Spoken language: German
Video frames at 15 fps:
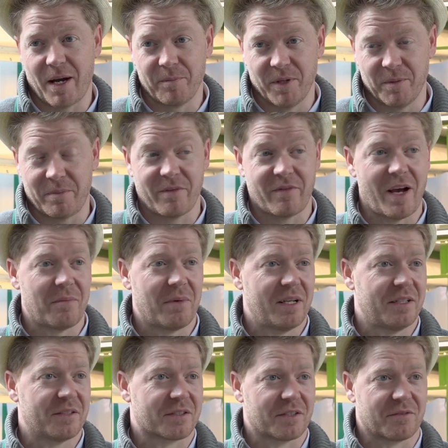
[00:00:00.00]
haben eine
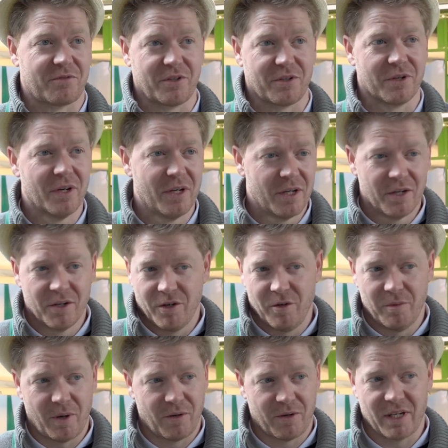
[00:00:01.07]
Bewerberliste von
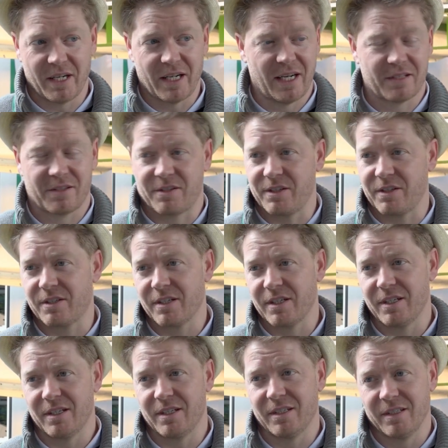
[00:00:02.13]
über 180
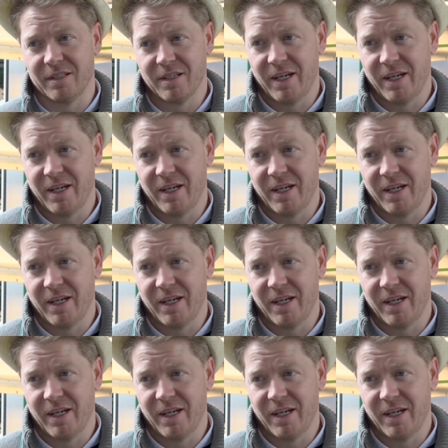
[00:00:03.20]
äh,